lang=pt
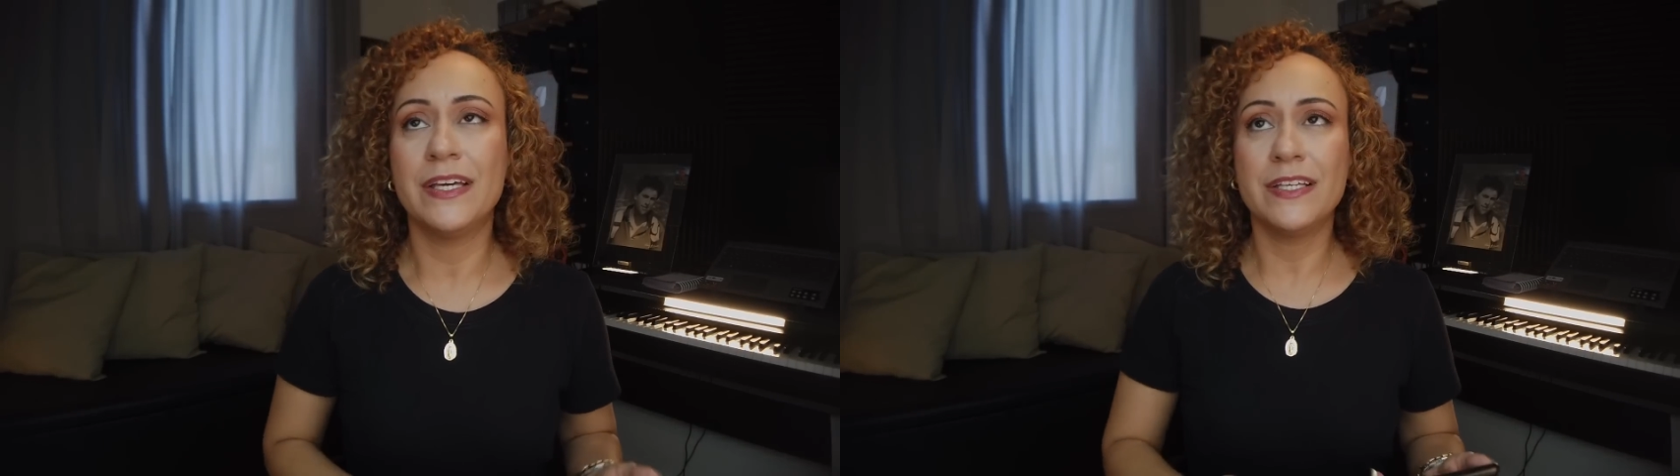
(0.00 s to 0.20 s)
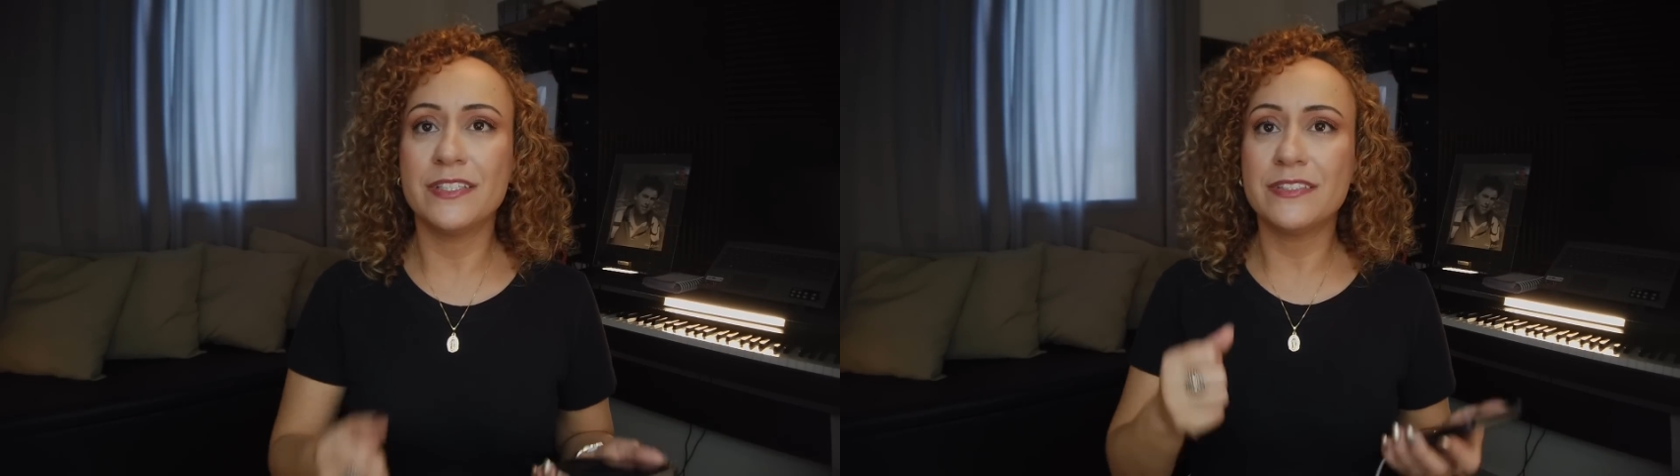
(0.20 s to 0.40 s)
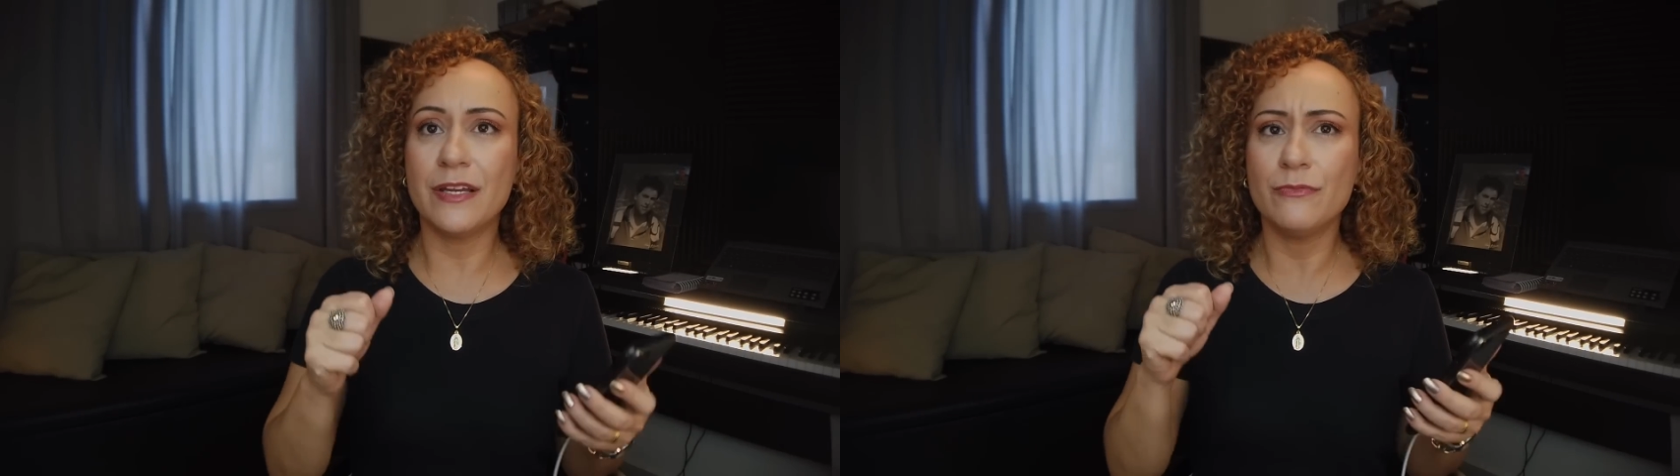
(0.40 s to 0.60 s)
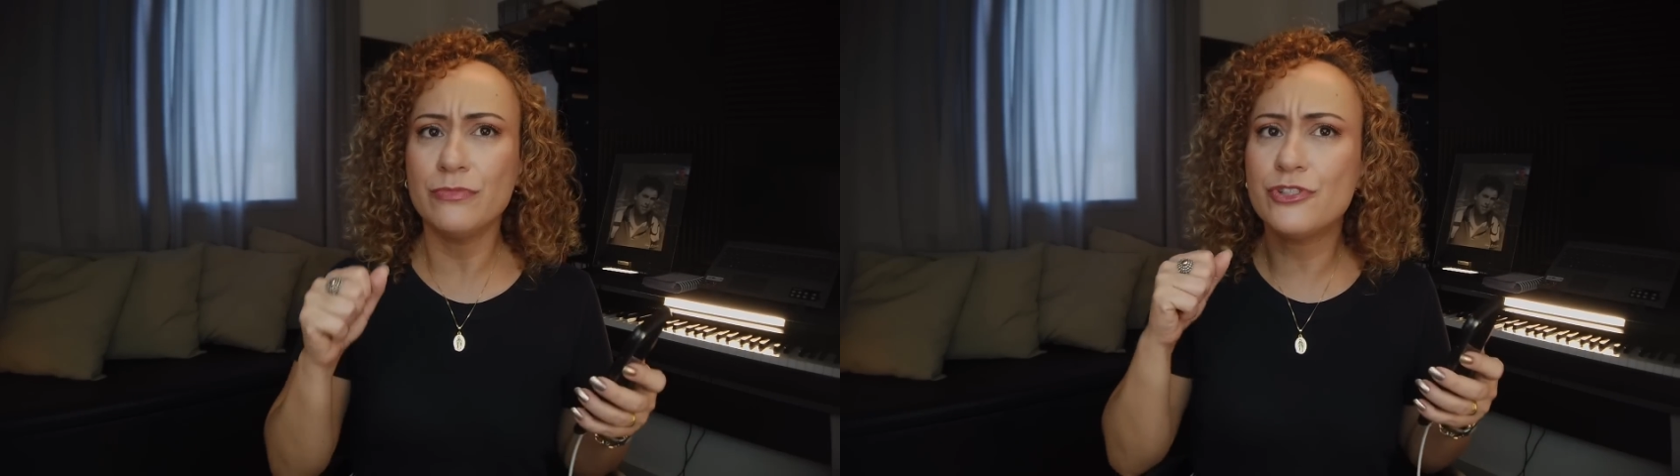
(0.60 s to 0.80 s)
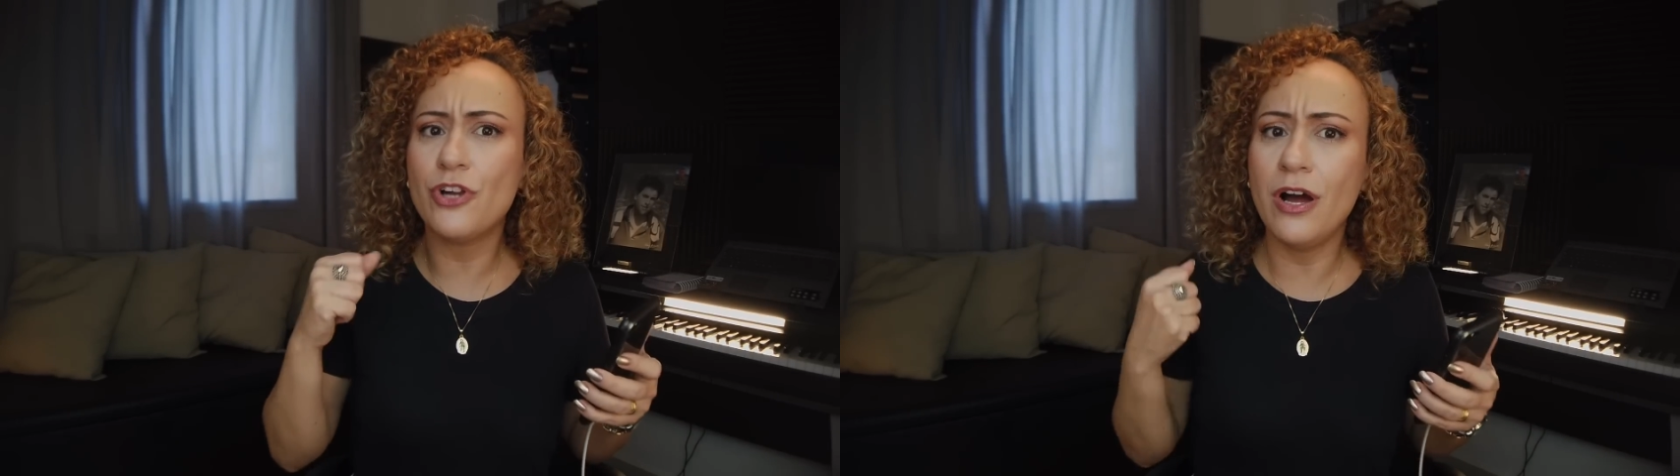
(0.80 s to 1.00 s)
existem
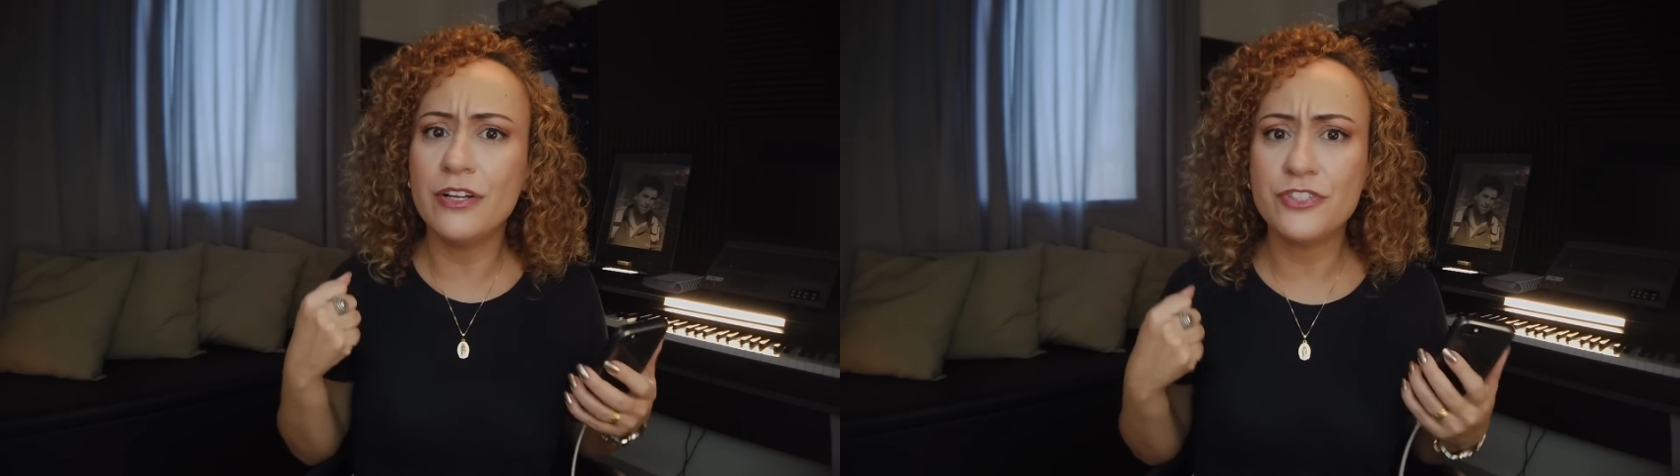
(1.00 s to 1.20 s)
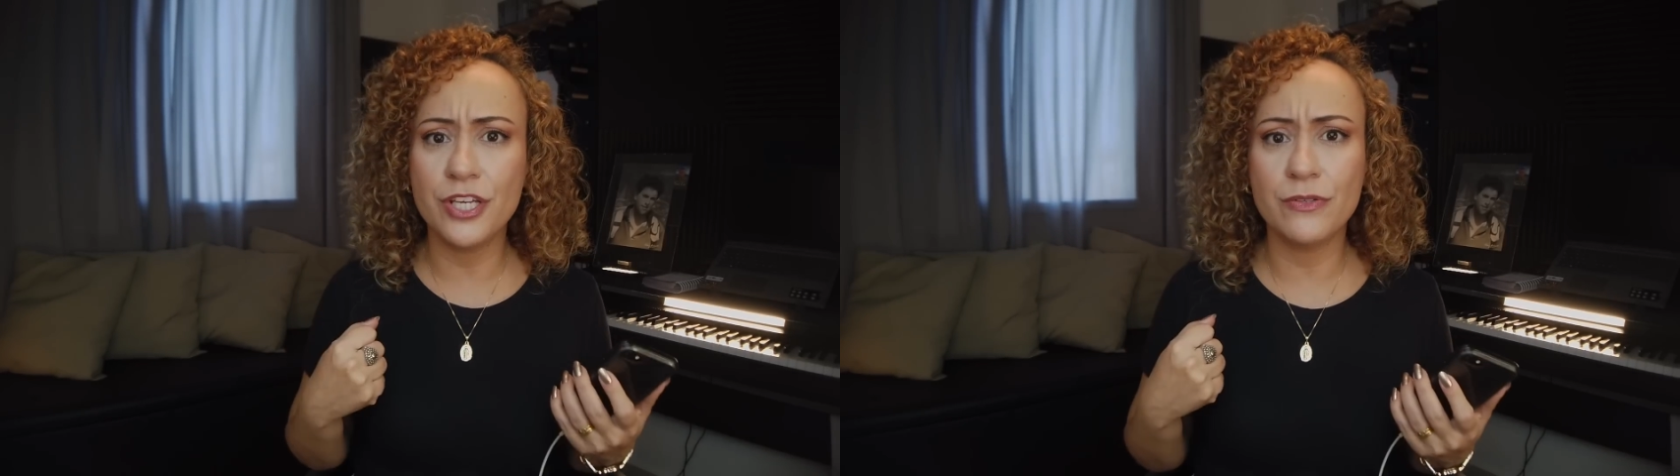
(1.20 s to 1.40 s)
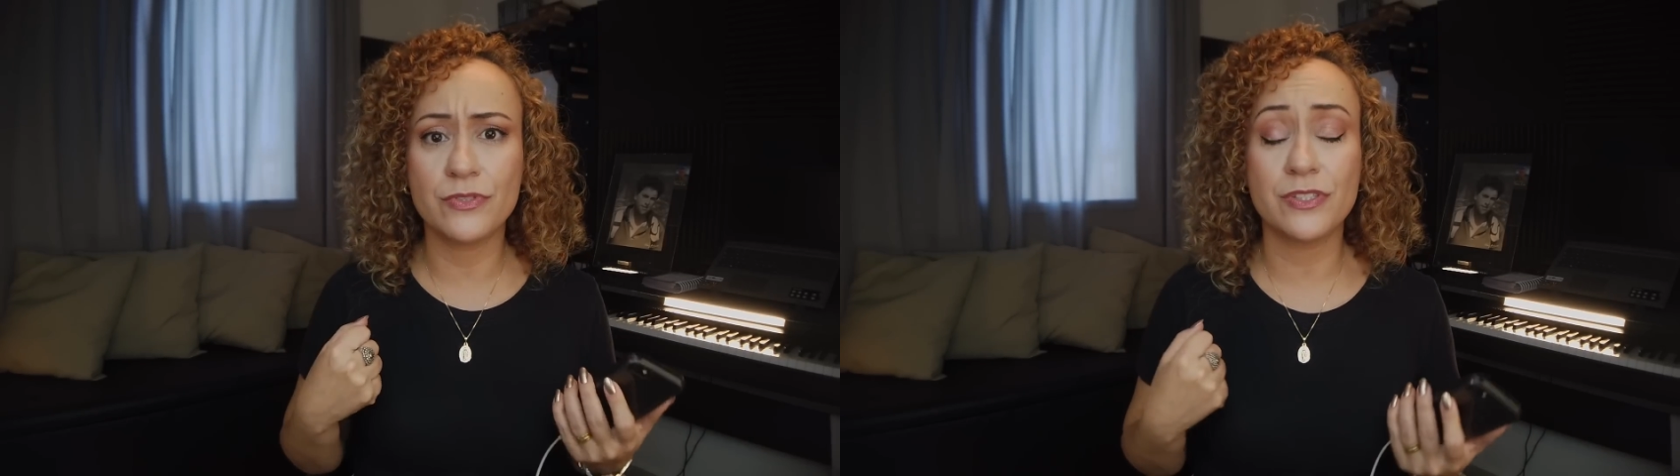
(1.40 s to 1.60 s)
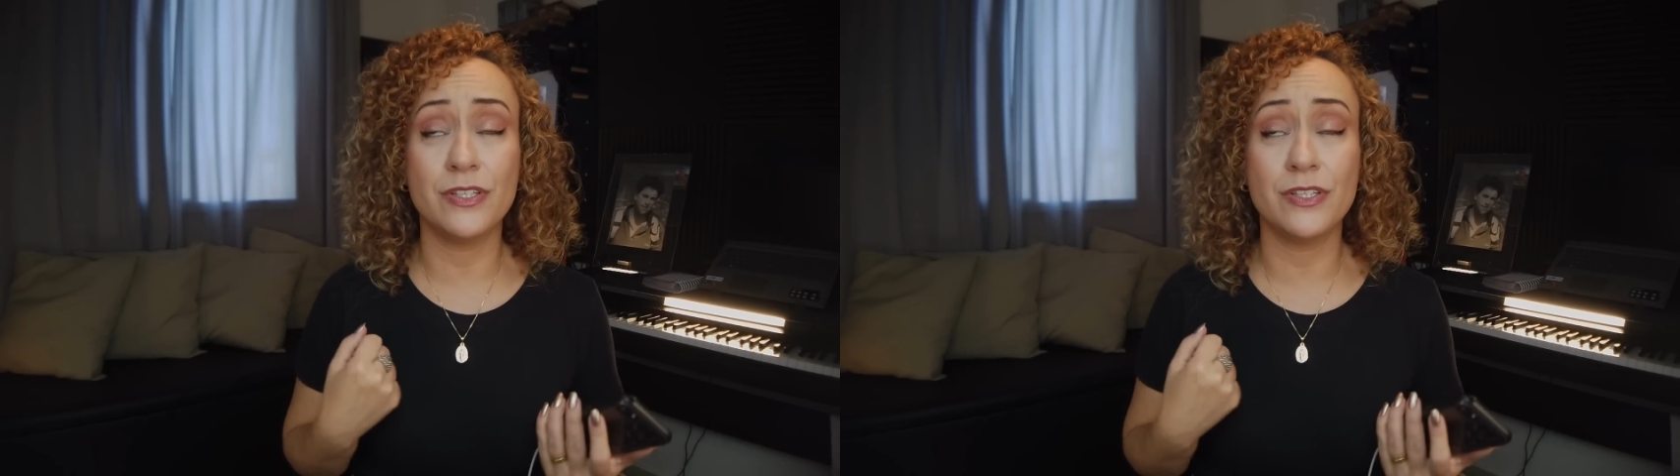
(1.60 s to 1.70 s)
uns shortinhos